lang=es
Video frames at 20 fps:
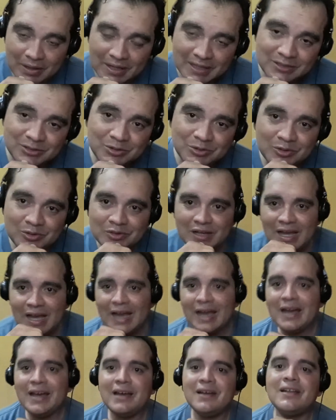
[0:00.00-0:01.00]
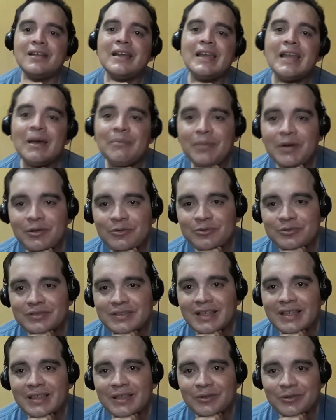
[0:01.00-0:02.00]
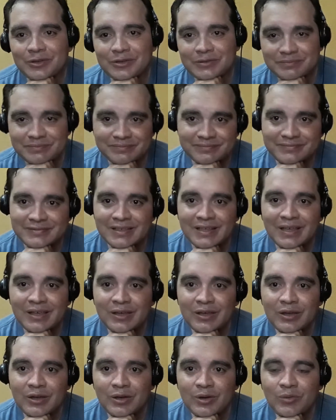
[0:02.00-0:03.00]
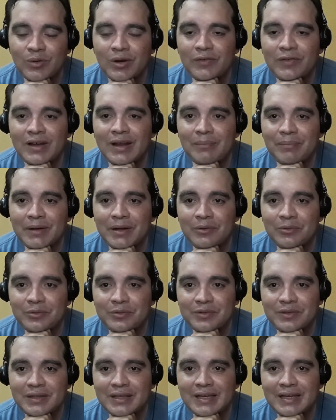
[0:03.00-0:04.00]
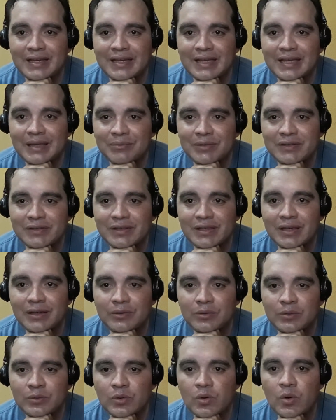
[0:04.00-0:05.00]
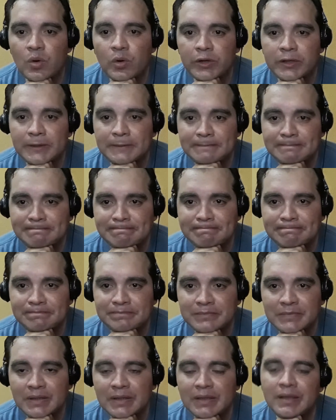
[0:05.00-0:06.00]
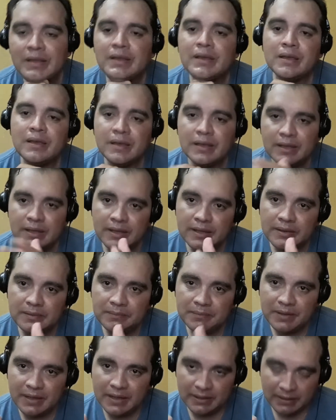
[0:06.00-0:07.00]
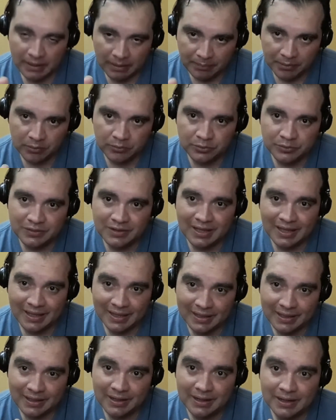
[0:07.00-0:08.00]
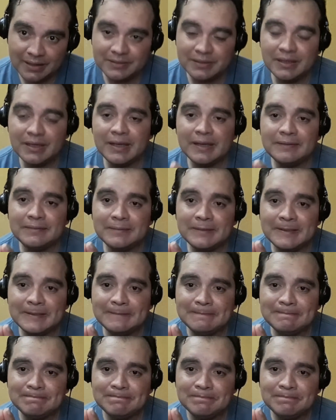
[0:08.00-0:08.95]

paso a la pregunta de hoy. ¿Cuál fue la pregunta que me hicieron hoy? Eh, la pregunta es la siguiente.